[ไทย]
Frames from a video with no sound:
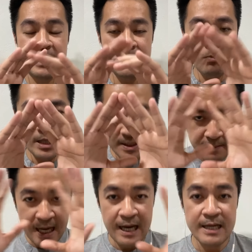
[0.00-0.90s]
คิดว่าส
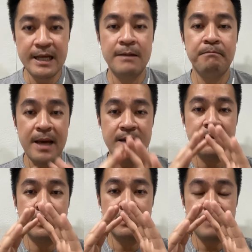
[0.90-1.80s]
ภาเนี่ยเป็น
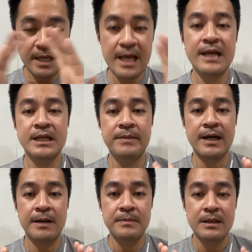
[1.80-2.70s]
ประเทศใช่ไหม
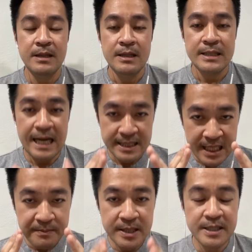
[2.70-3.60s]
ครับอยากจะ
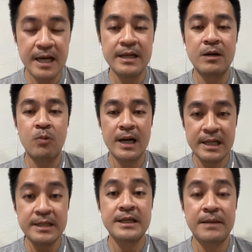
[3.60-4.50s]
ได้มีเสียงหนึ่งว่า
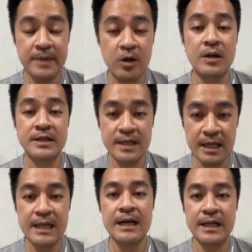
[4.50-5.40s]
คริสเตียนมีคอนเซิ
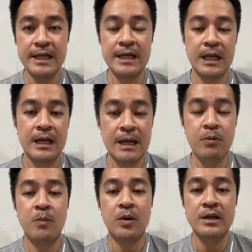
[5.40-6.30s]
ร์นเรื่องนี้แล้ว
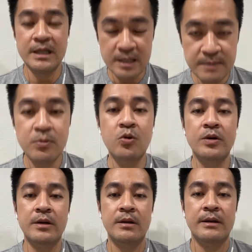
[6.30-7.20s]
ผมก็ยืนขึ้นพู
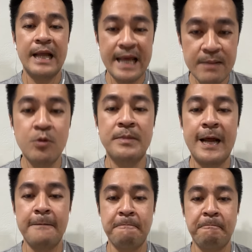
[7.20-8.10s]
ดในแง่มุมนั้น